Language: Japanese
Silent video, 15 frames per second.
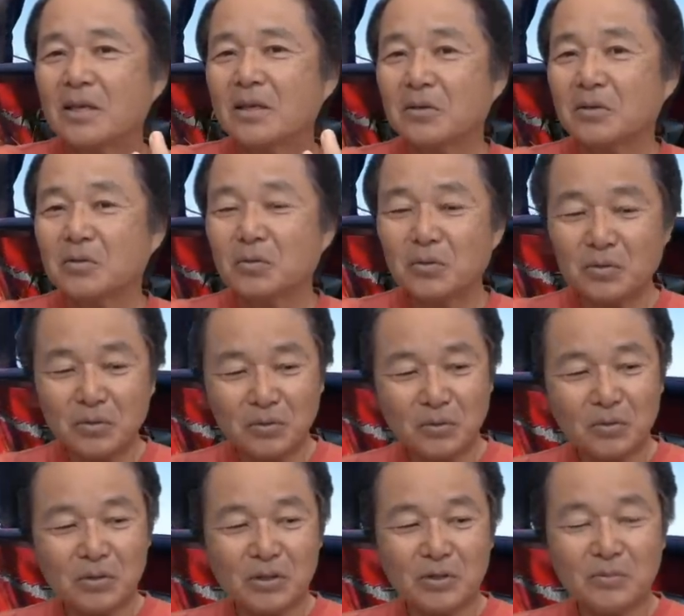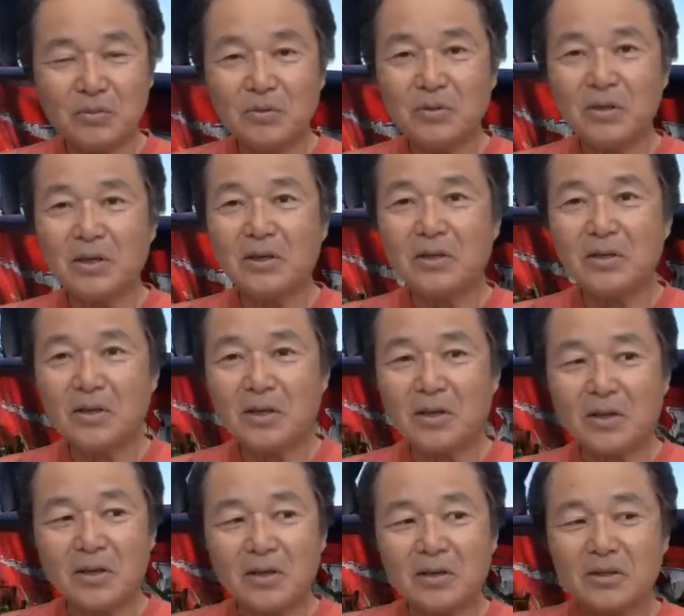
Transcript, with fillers: そうすると自分がいて、